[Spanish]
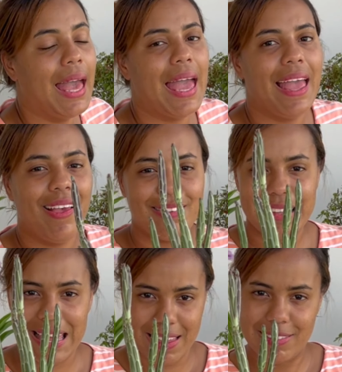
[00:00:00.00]
Es
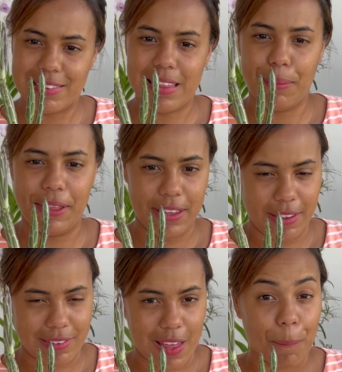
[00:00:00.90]
esta
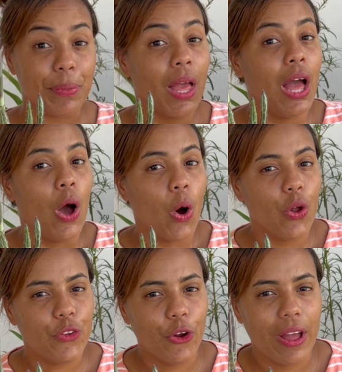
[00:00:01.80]
belleza.
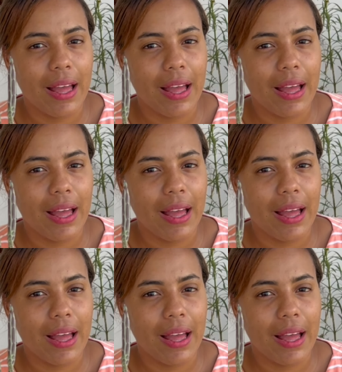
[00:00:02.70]
Otro